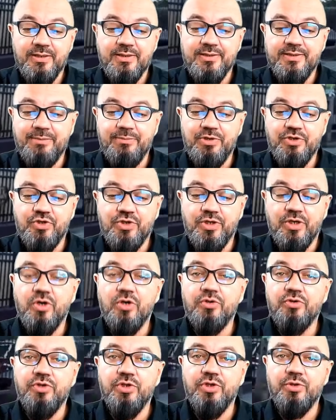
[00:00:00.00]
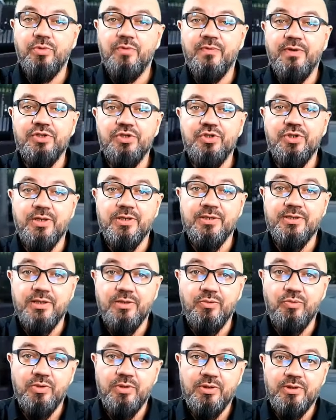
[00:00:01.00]
zamierza kontynuować
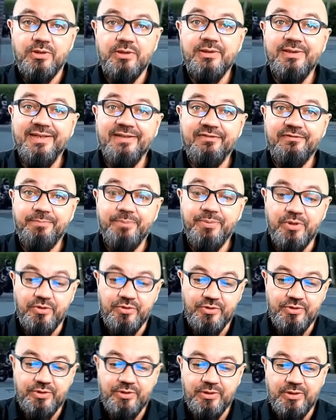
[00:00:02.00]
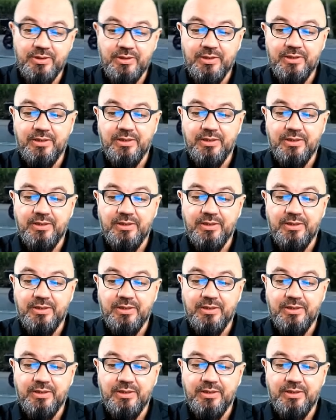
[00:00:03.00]
jazdę na wprost.